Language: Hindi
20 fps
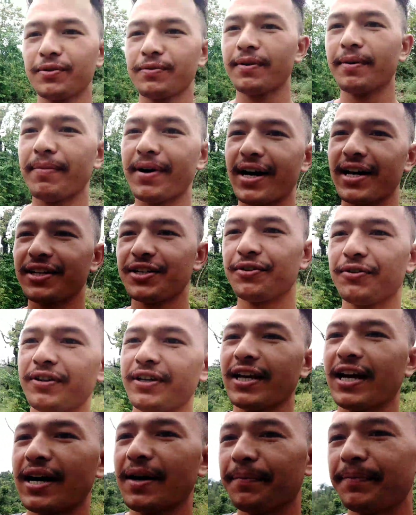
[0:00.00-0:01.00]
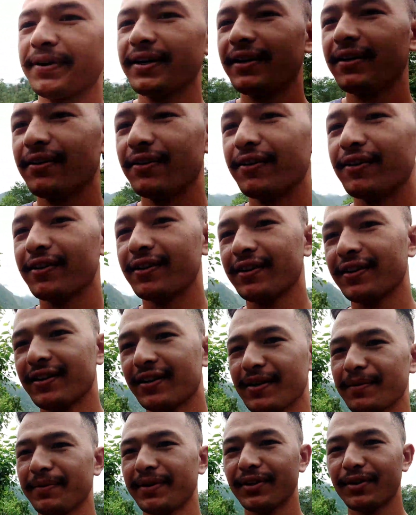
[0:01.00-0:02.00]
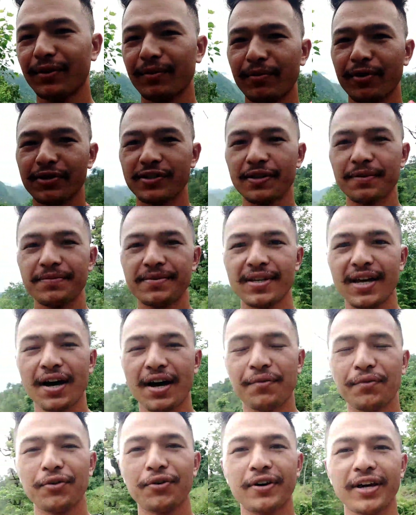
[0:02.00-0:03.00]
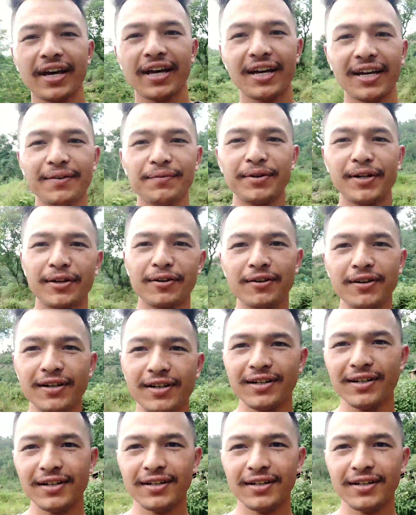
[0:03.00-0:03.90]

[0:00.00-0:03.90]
सुबह बारिश हुई यहाँ पे और अभी तो मौसम साफ़ हो गया है बिल्कुल